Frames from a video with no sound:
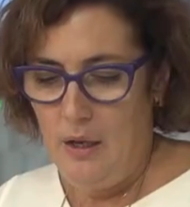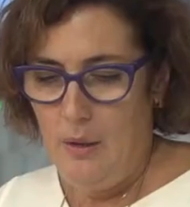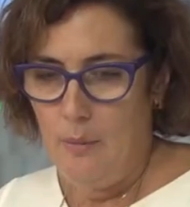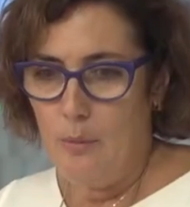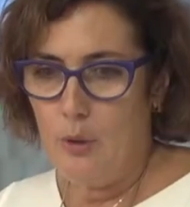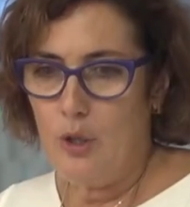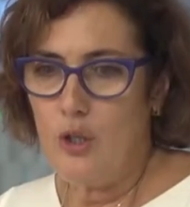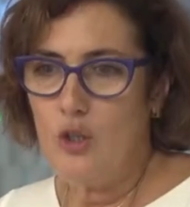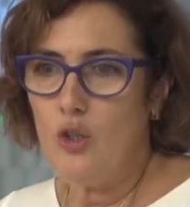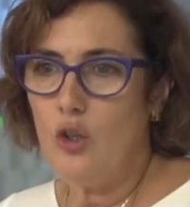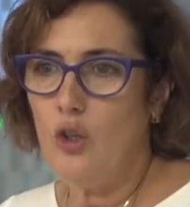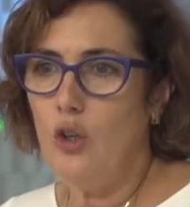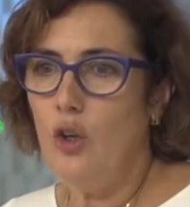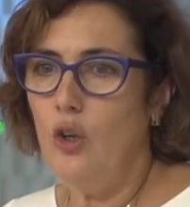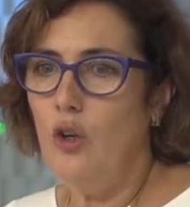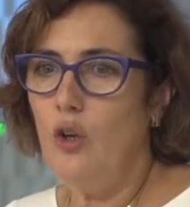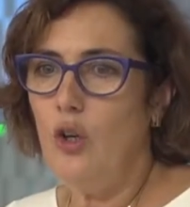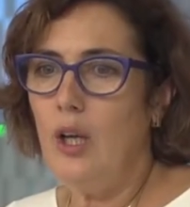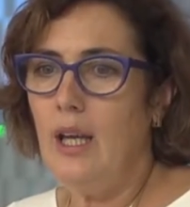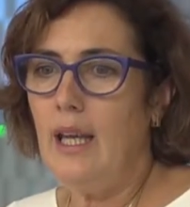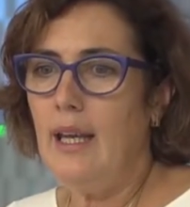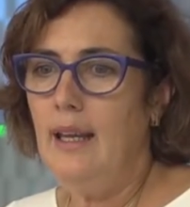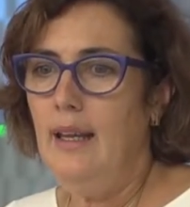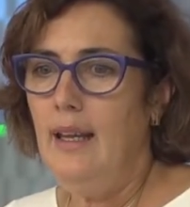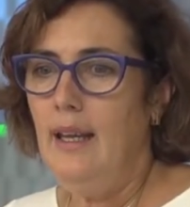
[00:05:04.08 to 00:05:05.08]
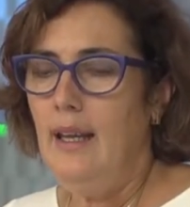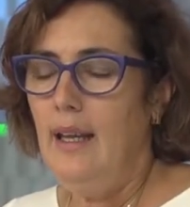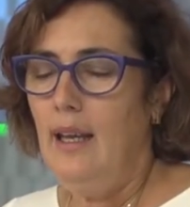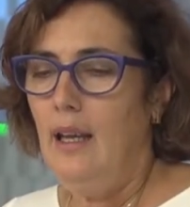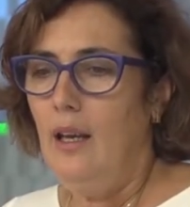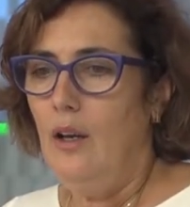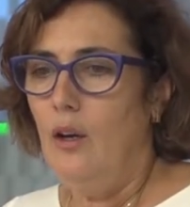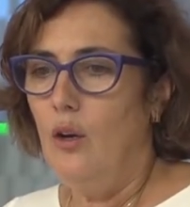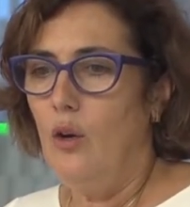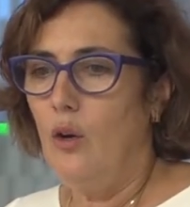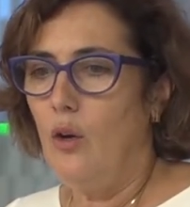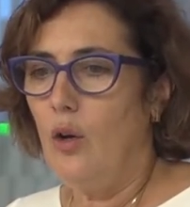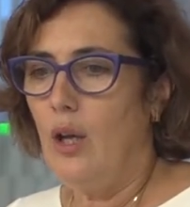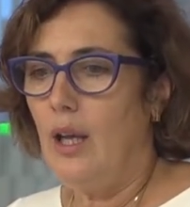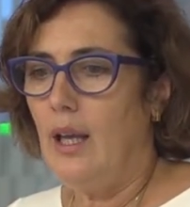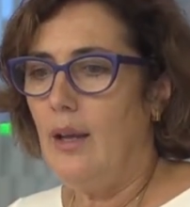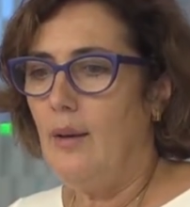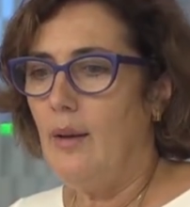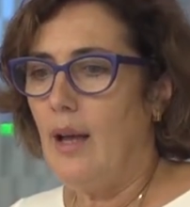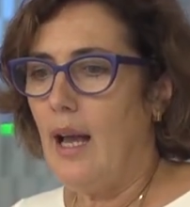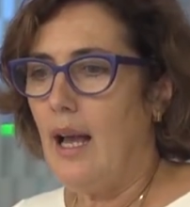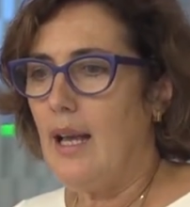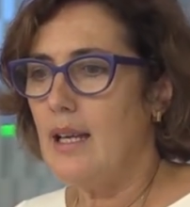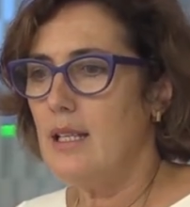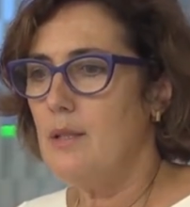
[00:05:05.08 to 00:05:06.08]
Por eso yo lo que, lo
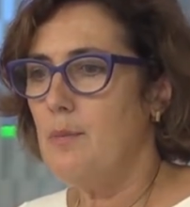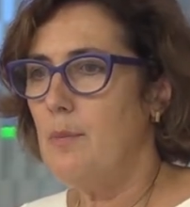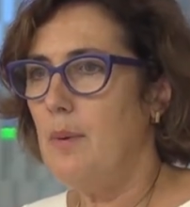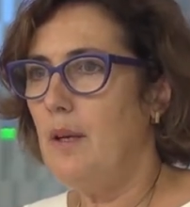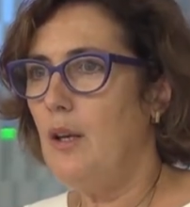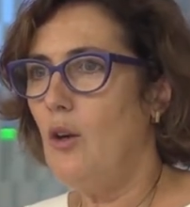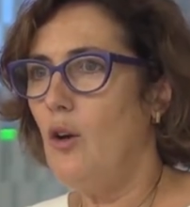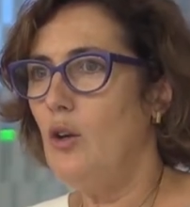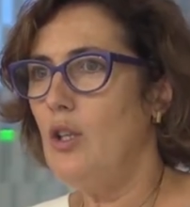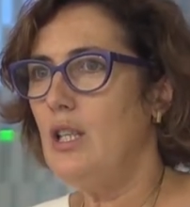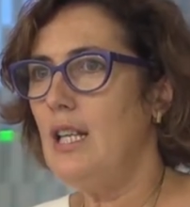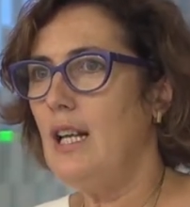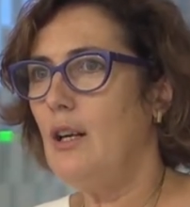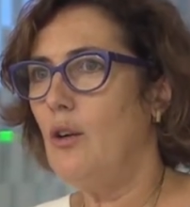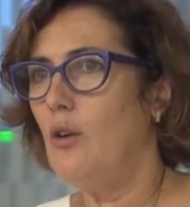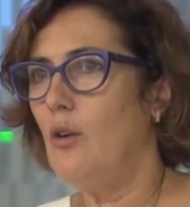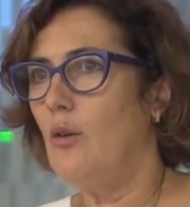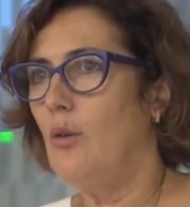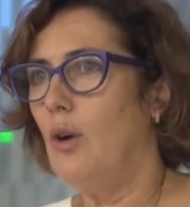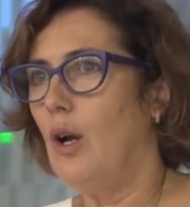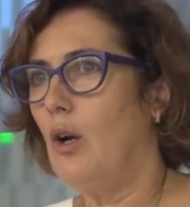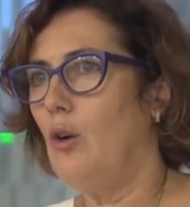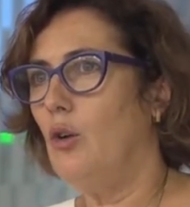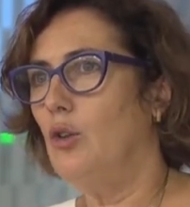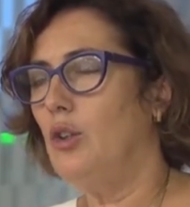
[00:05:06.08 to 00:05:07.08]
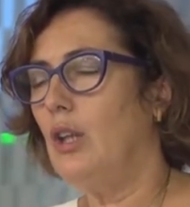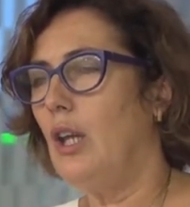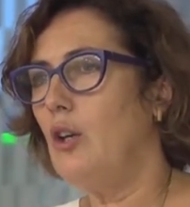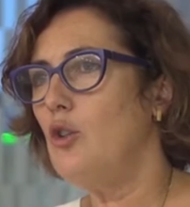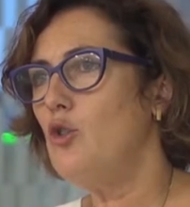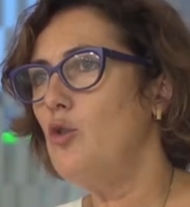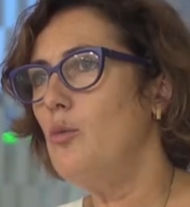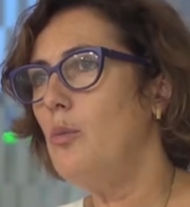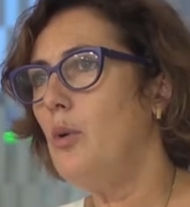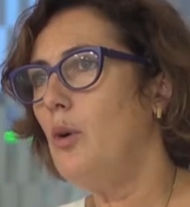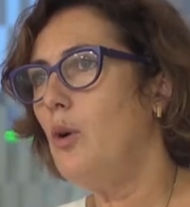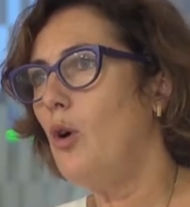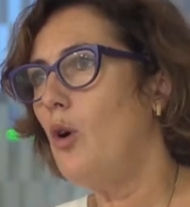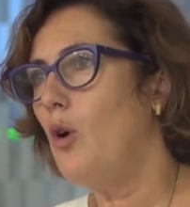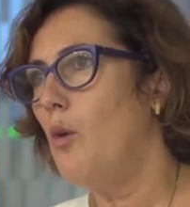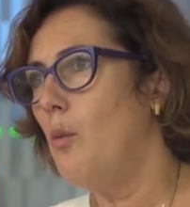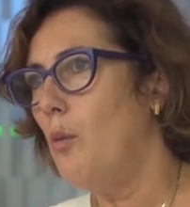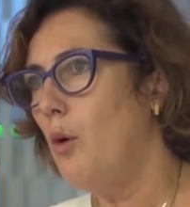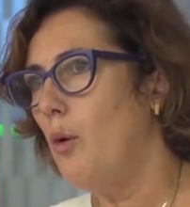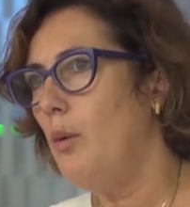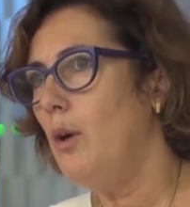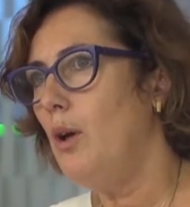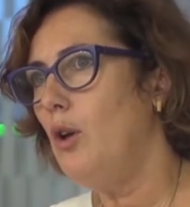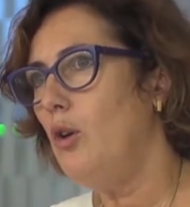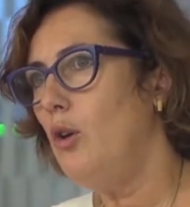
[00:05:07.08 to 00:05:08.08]
que aspiro es a contaros un poco
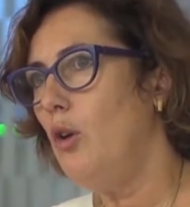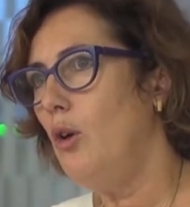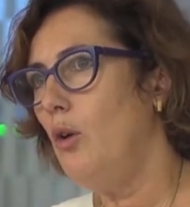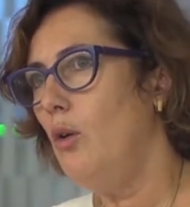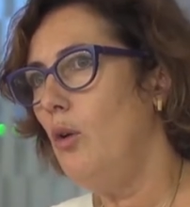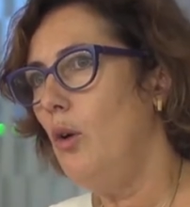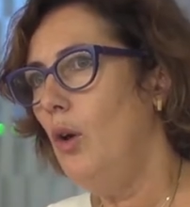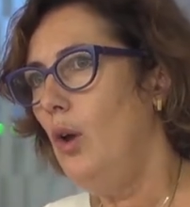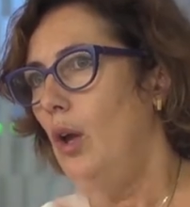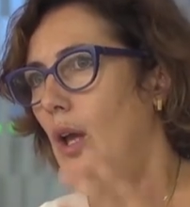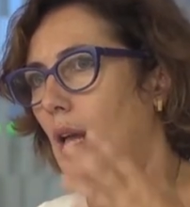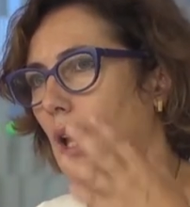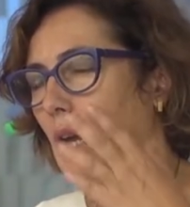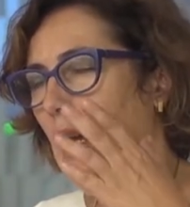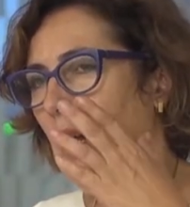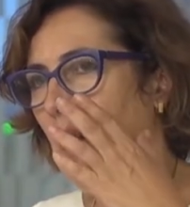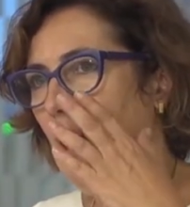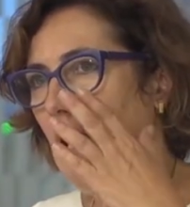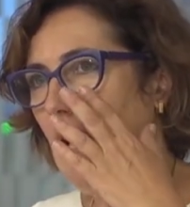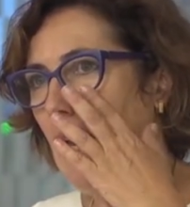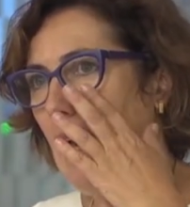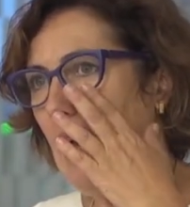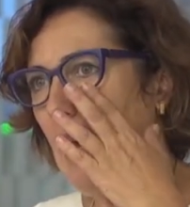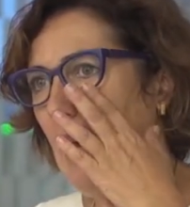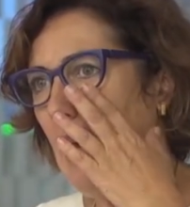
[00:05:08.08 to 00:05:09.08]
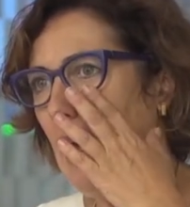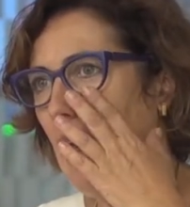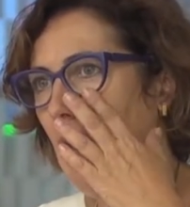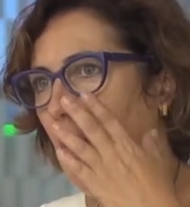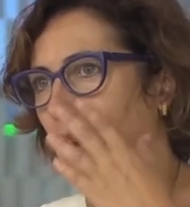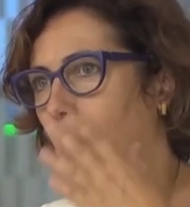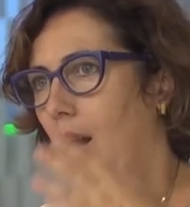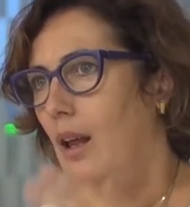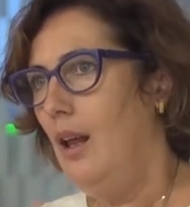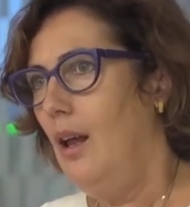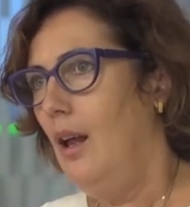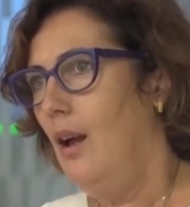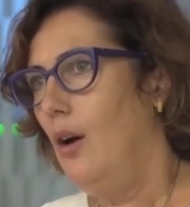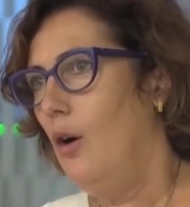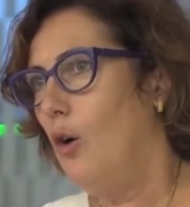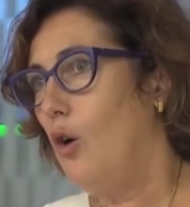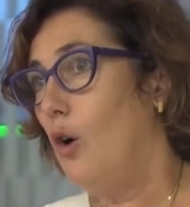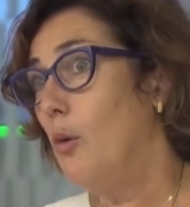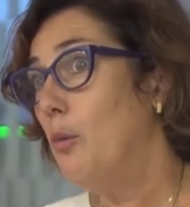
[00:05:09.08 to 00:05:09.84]
cómo veo yo o